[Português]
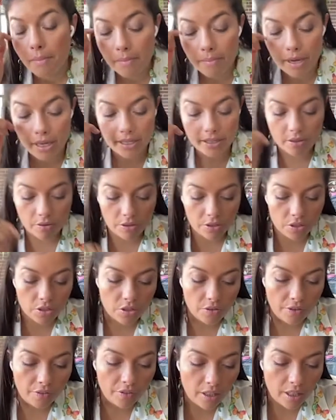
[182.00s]
Mas o que a
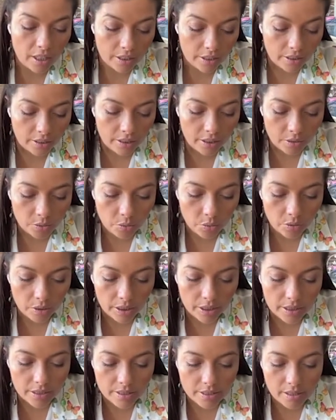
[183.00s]
gente vai falar aqui é do
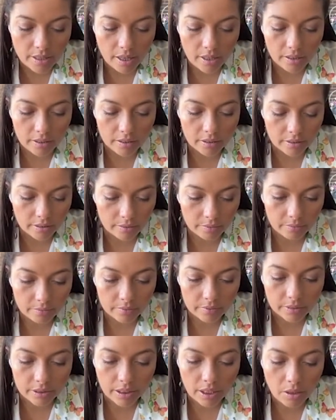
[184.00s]
Instagram.
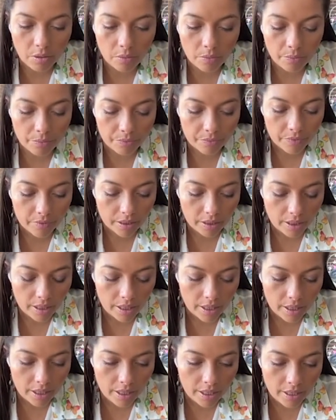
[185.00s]
Então,
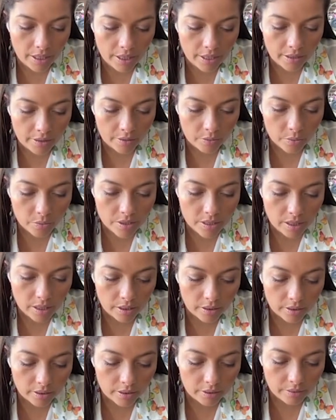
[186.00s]
é, o
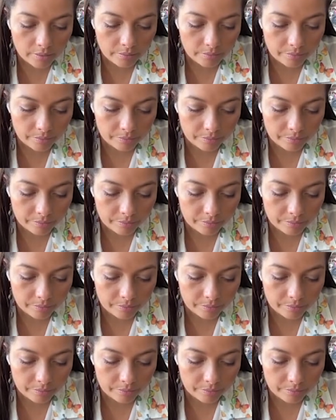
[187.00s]
Instagram.